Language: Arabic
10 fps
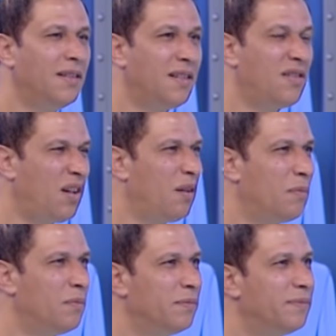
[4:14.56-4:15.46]

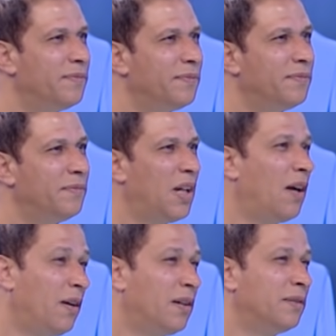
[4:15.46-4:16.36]
اتظلم اتظلم؟
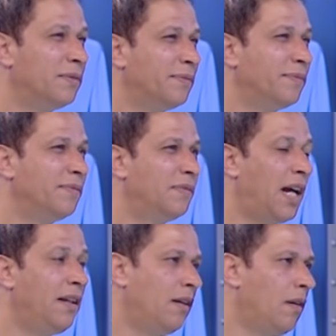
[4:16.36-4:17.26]
اه
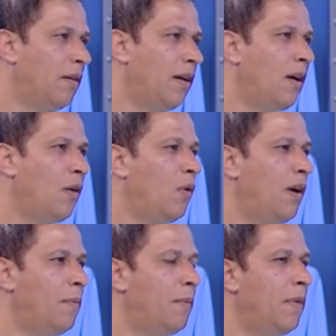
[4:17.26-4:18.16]
يعني آه، آه،
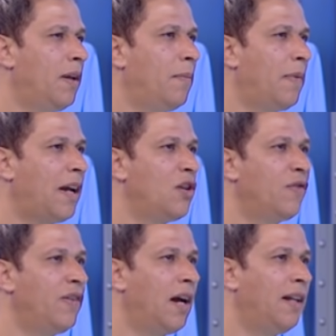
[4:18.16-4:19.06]
هو ما كانش
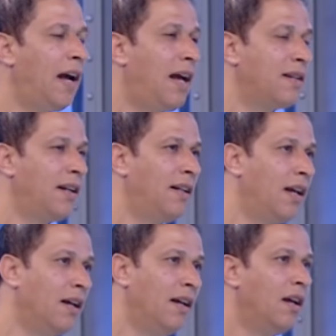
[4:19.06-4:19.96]
في أداء احسن
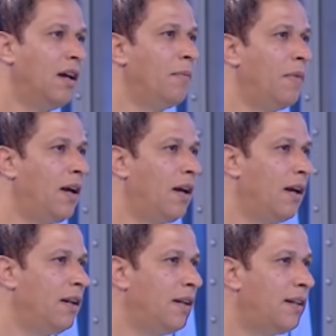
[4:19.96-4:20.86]
اداء
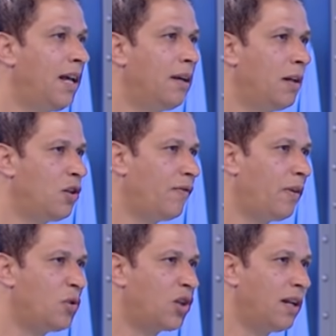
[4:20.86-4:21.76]
ما النتائج انا
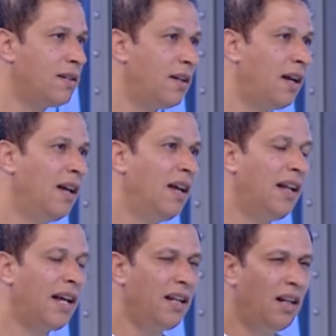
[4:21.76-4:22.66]
شايفها مش كارثيه
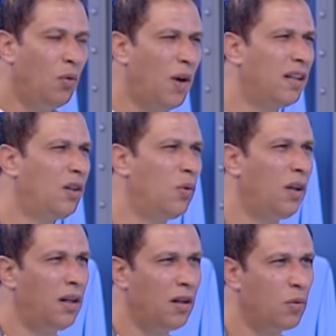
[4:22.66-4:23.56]
لكن الوقت
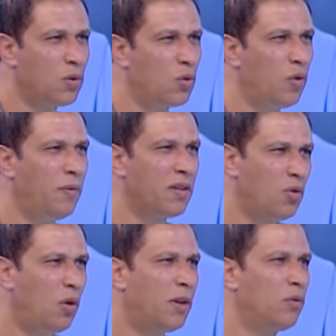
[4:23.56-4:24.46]
والظروف
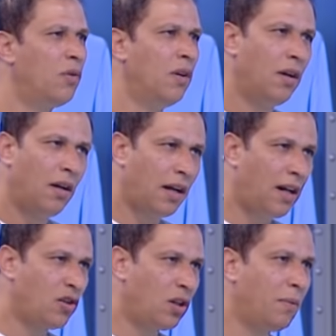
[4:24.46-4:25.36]
بس هو برضه
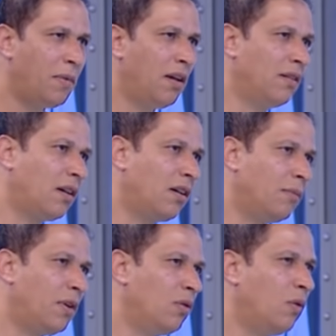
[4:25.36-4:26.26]
عشان ابقى دقيق
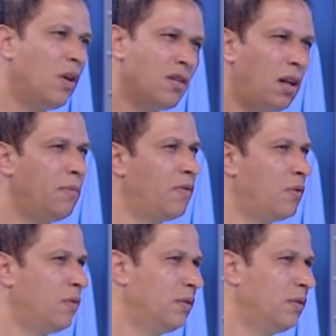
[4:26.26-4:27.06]
برضه هو ظلم نفسه